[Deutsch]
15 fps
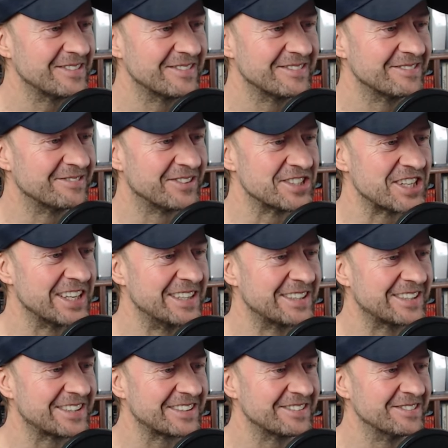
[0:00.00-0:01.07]

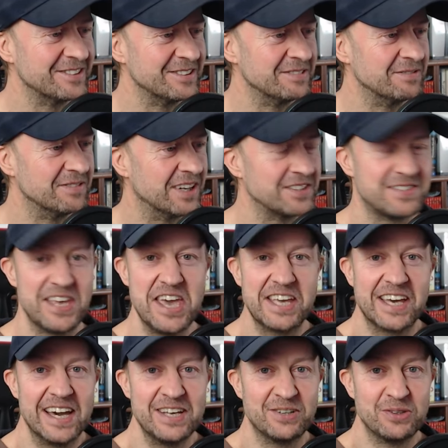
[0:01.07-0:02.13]
wahrscheinlich hat eh
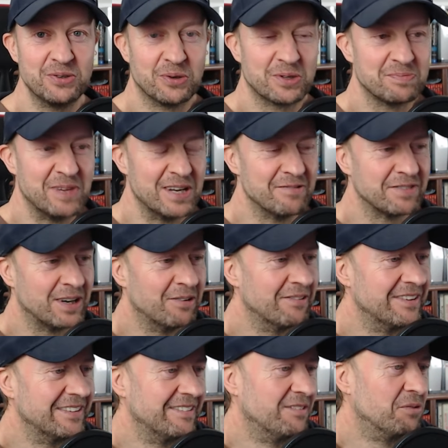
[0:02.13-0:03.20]
keinen gejuckt. Meine Frau,
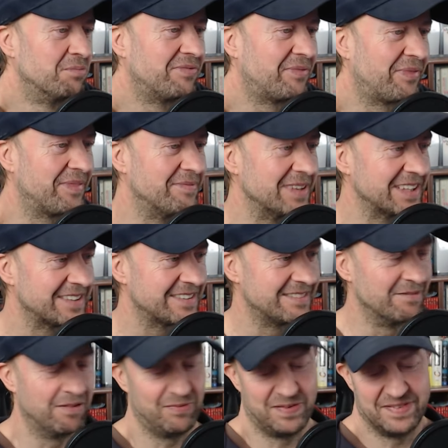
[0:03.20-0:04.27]
äh,
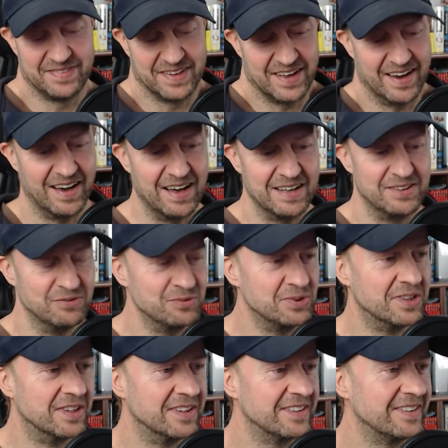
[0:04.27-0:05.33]
ja
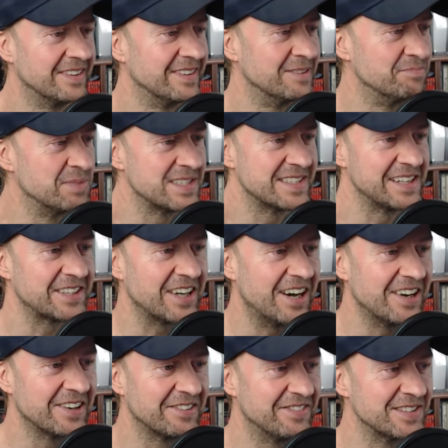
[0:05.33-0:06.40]
nun, bist halt
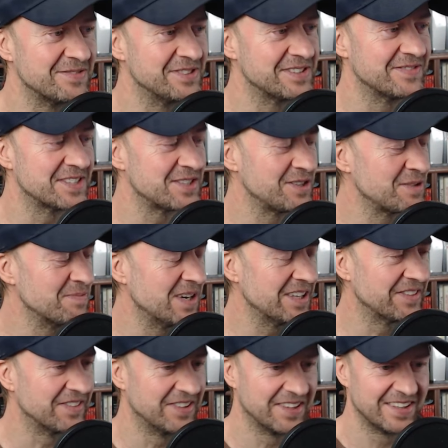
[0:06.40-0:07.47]
krank. Was, was soll ich
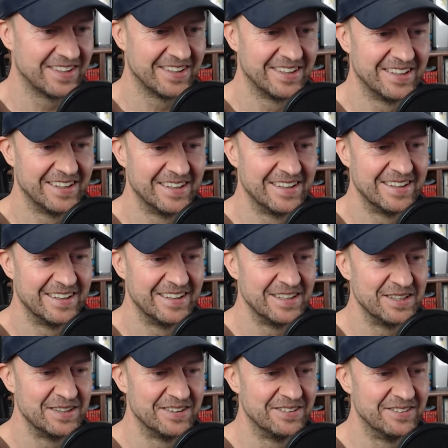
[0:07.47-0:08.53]
machen?
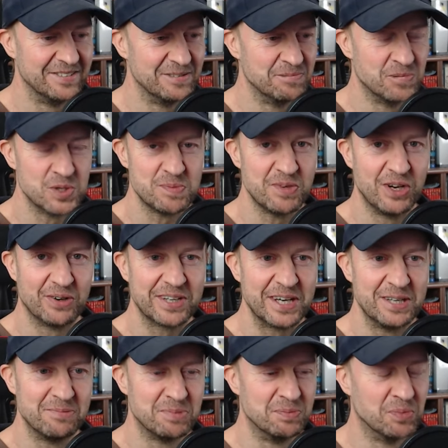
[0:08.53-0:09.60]
Äh, muss mich auch
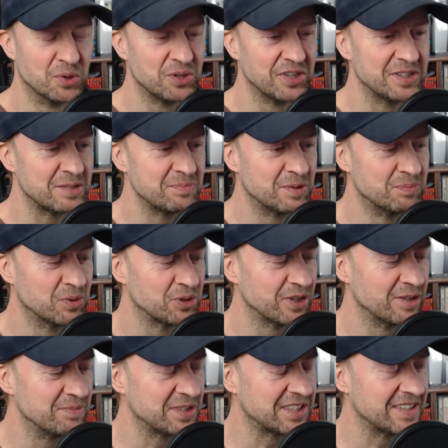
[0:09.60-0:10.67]
keiner bemuttern. Ich
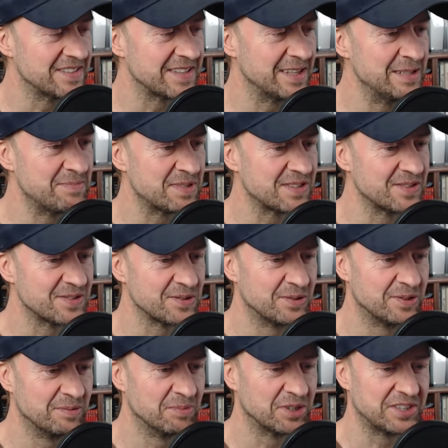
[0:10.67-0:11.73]
bemuttere mich dann selbst und so.
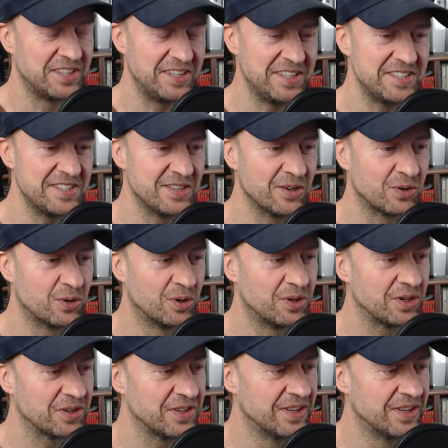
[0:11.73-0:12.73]
immer Teechen gekocht.